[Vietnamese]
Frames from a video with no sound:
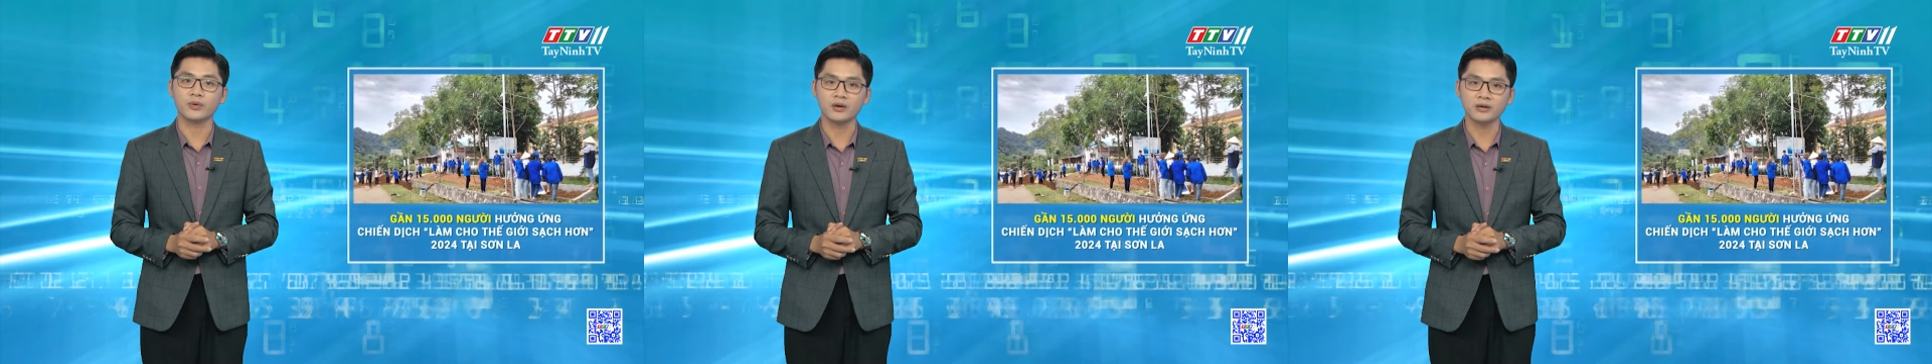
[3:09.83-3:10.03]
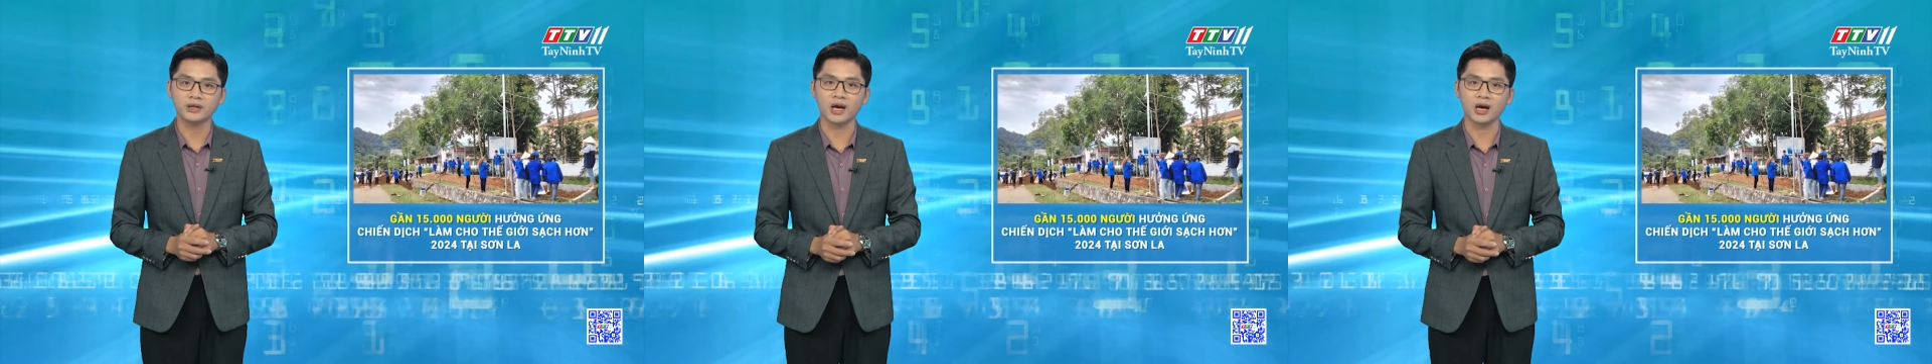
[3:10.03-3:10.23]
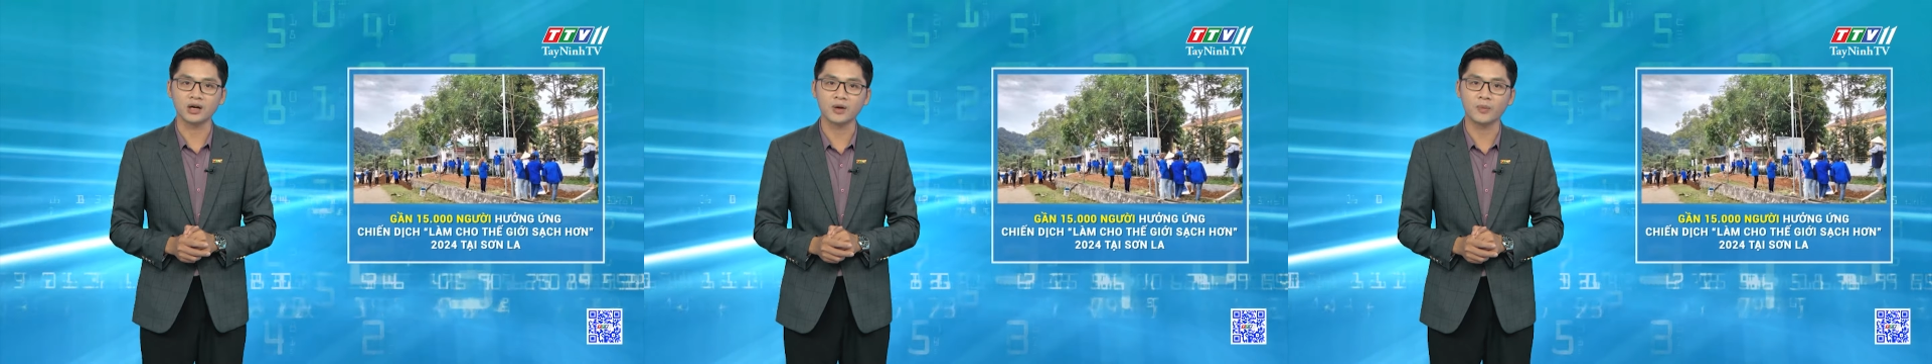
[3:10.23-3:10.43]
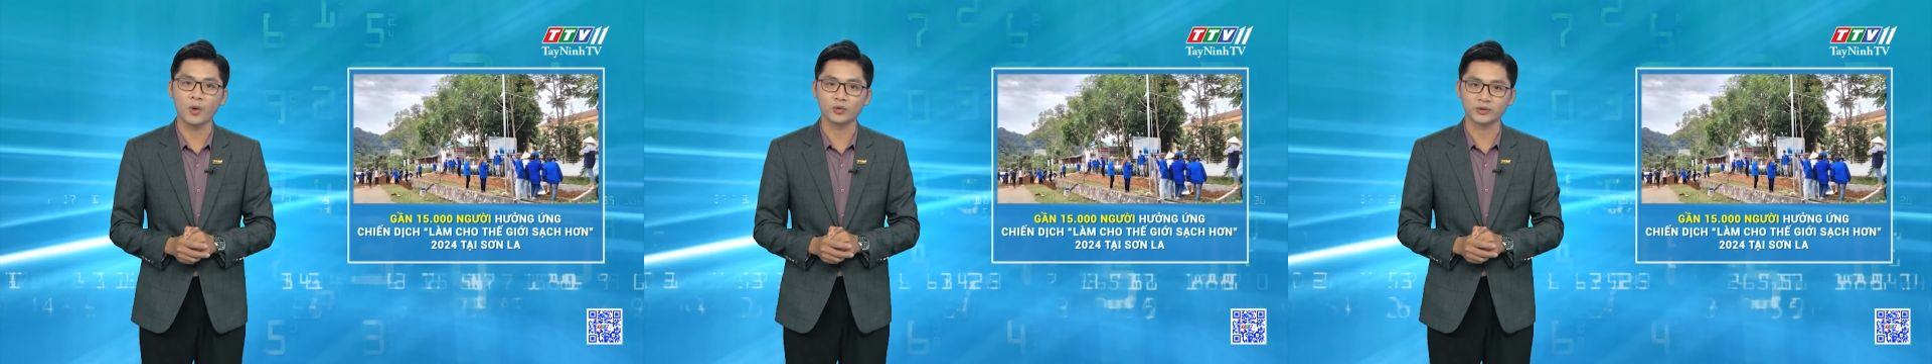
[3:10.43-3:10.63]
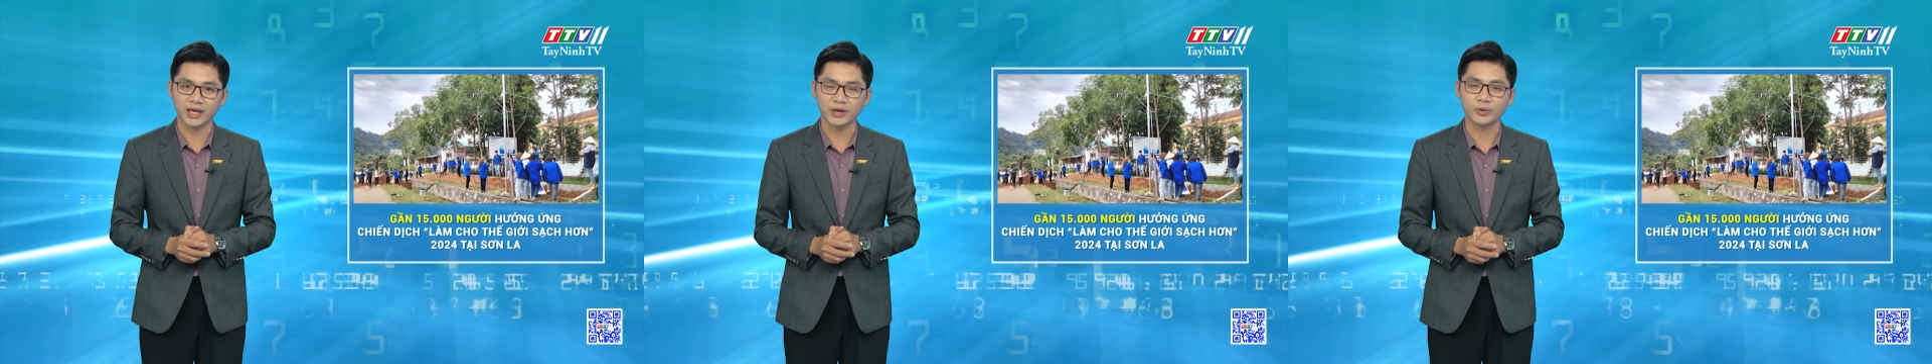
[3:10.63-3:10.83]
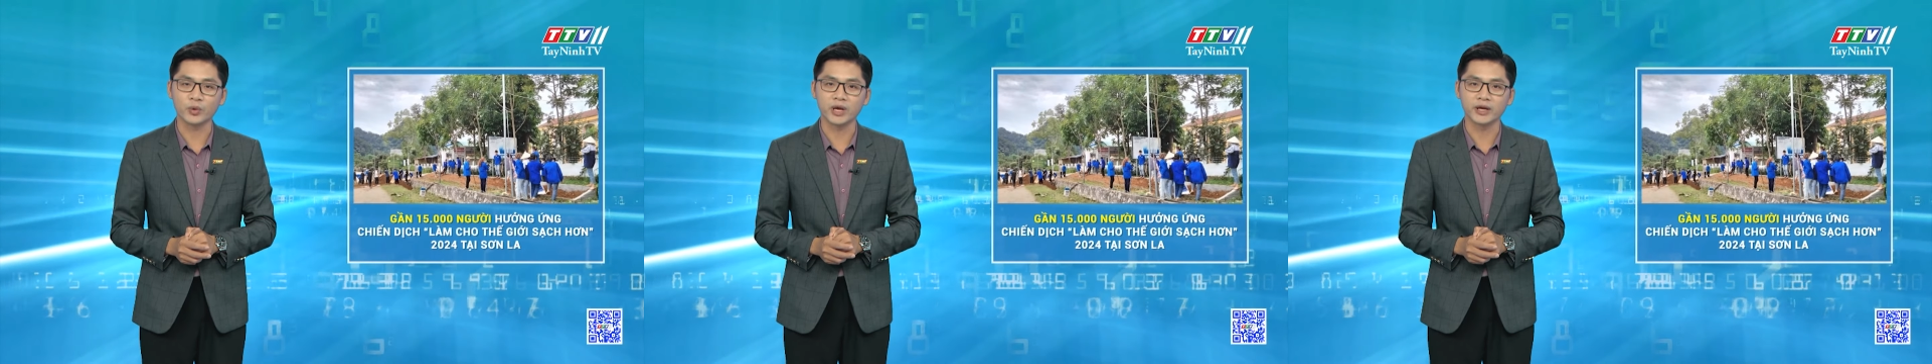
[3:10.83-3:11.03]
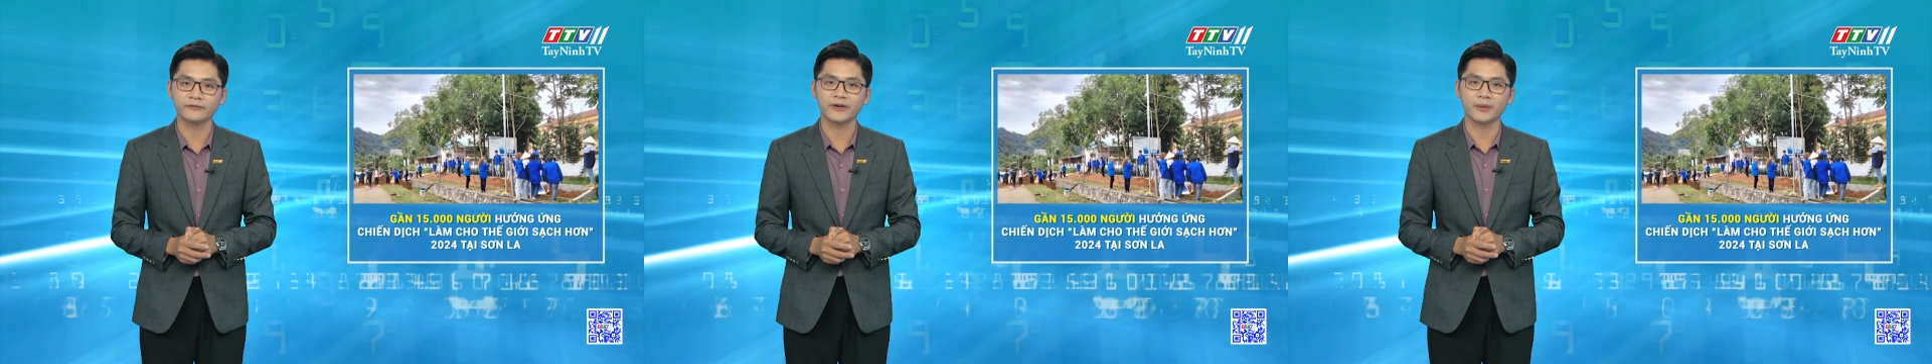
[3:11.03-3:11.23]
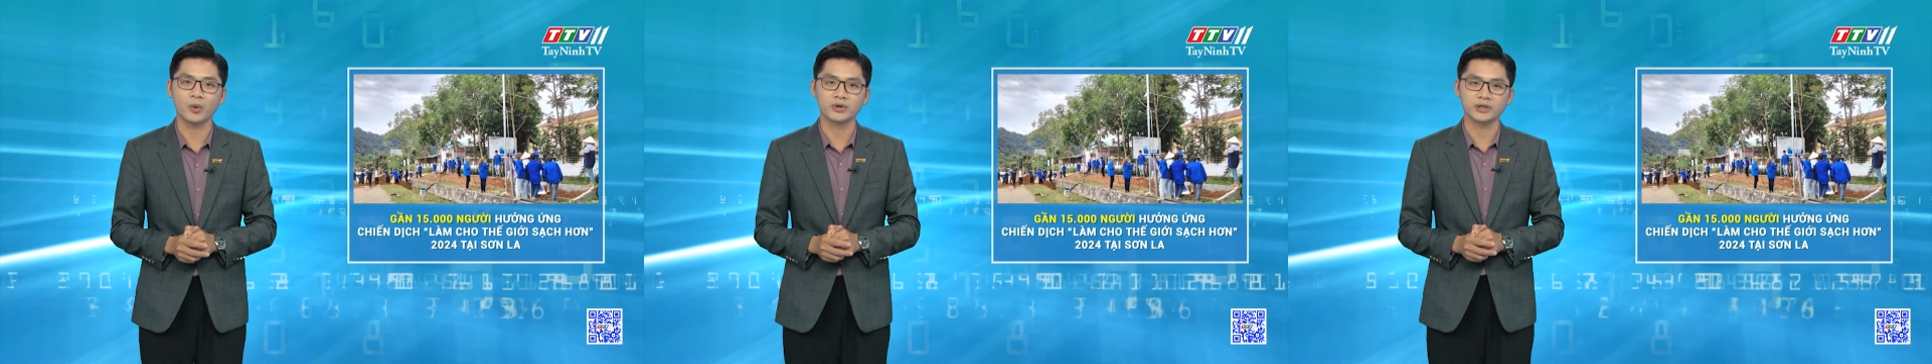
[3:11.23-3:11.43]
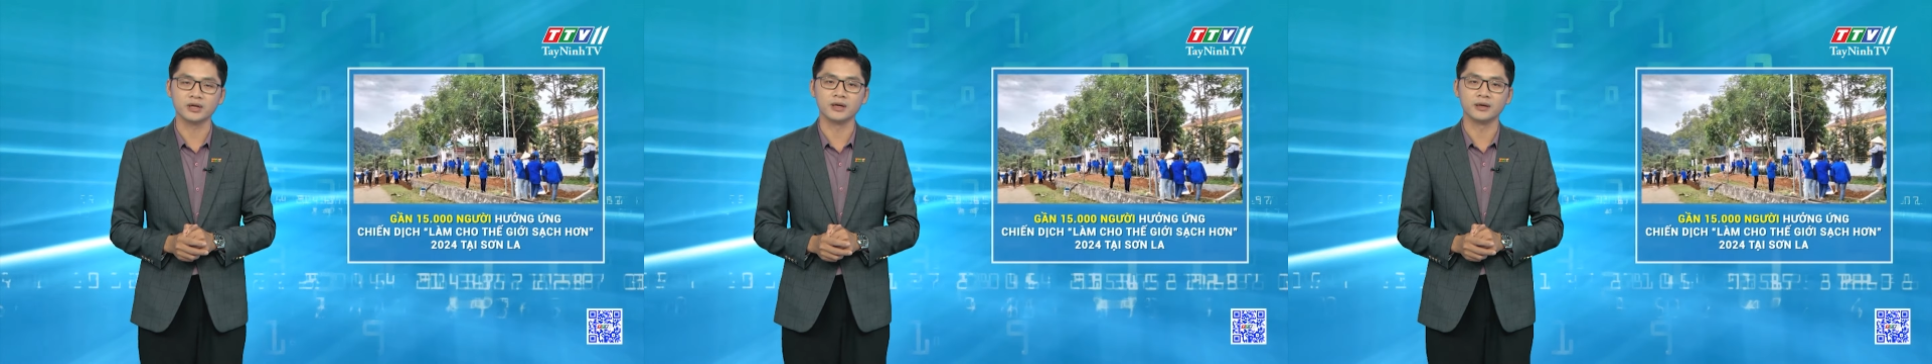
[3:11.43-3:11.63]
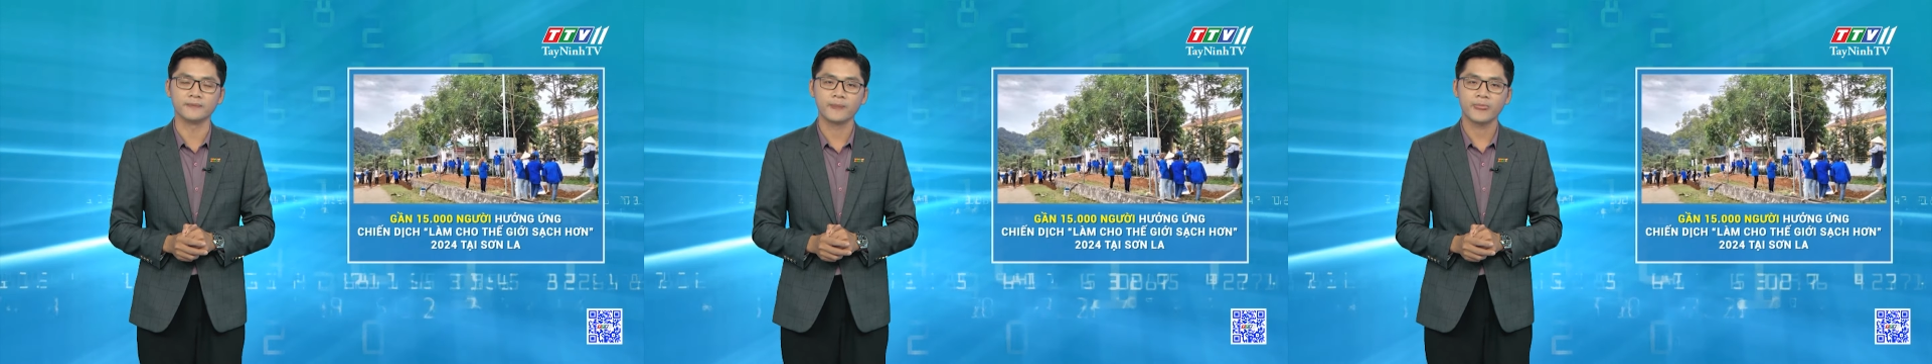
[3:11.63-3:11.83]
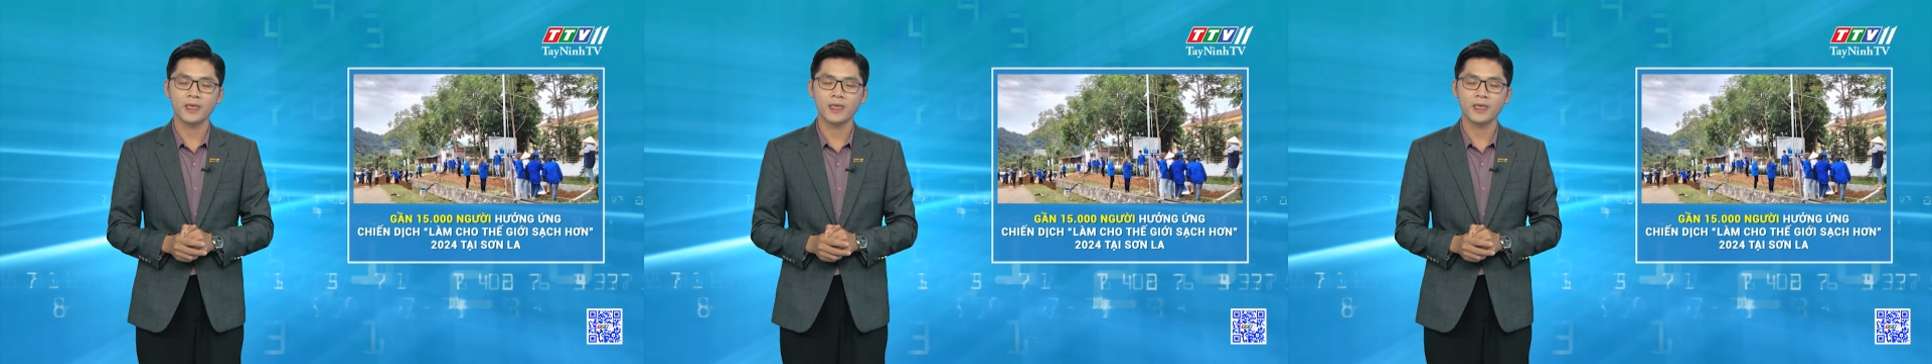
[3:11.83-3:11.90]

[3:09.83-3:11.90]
hướng dẫn của Bộ Tài nguyên và Môi trường.